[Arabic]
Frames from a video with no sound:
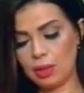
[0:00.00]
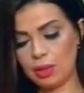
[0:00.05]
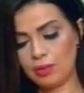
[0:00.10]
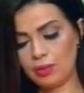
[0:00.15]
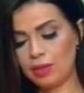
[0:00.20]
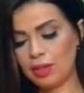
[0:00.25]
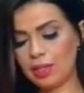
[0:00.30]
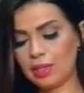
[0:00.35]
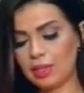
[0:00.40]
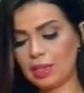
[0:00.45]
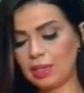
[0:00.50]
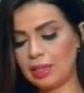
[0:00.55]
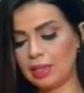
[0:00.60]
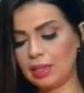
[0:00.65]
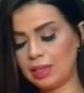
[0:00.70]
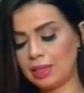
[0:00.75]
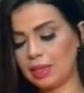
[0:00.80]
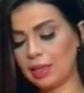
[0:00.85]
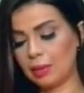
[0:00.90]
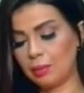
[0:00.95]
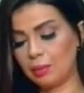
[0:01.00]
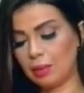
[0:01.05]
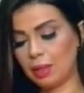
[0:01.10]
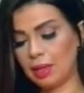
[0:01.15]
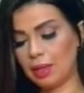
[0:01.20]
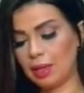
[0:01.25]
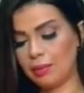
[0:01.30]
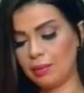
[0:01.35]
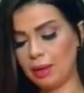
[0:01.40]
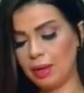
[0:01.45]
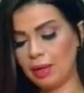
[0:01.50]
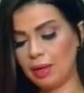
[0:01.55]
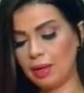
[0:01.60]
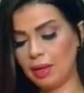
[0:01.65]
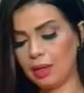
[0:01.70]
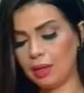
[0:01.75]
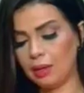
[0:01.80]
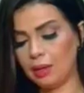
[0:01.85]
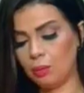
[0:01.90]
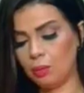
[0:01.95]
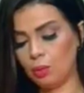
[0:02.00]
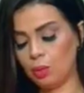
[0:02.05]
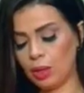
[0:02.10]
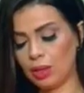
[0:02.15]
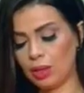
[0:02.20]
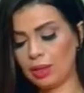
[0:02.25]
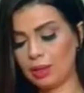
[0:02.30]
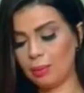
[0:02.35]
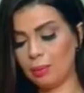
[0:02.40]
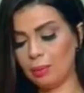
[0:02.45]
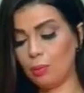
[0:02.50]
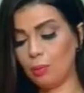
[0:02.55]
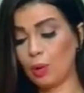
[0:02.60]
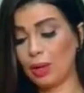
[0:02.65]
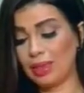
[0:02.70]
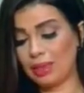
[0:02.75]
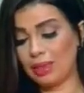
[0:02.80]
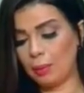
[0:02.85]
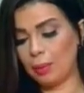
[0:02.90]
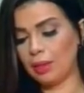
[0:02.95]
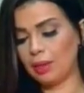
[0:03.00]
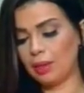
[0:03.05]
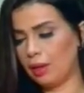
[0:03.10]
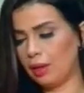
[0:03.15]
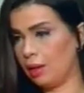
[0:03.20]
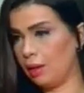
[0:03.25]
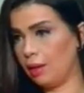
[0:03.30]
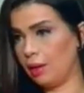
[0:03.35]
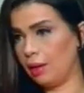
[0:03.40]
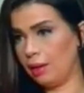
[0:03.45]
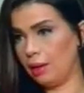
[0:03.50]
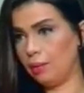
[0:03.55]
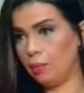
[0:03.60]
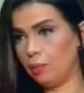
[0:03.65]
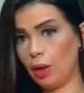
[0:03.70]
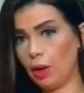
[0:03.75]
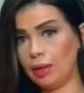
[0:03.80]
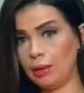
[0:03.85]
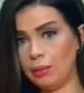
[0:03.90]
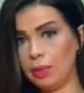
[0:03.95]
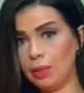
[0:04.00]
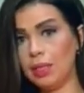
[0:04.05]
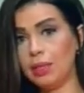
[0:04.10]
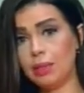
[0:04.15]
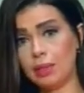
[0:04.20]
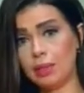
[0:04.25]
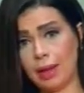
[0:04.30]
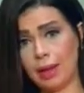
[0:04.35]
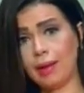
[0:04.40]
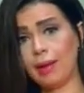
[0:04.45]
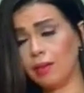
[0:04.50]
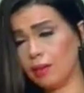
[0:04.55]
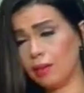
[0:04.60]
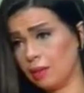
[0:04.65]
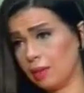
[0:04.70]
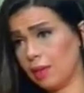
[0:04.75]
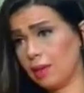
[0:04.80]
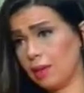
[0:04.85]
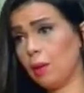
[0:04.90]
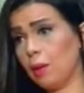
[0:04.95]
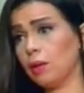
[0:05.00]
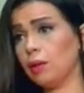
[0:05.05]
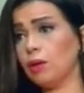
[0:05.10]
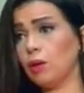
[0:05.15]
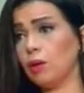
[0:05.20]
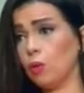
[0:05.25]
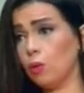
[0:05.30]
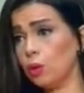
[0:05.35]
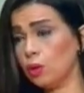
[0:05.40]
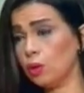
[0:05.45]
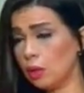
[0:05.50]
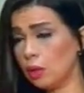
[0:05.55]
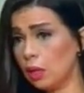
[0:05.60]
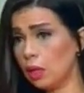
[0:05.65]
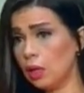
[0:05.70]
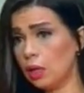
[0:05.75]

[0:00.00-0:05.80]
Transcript: لان في ناس كانت كتير كانت بتتكلم على مرتب مرتبات المعلمين دي حاجه زي ما حضرتك قلت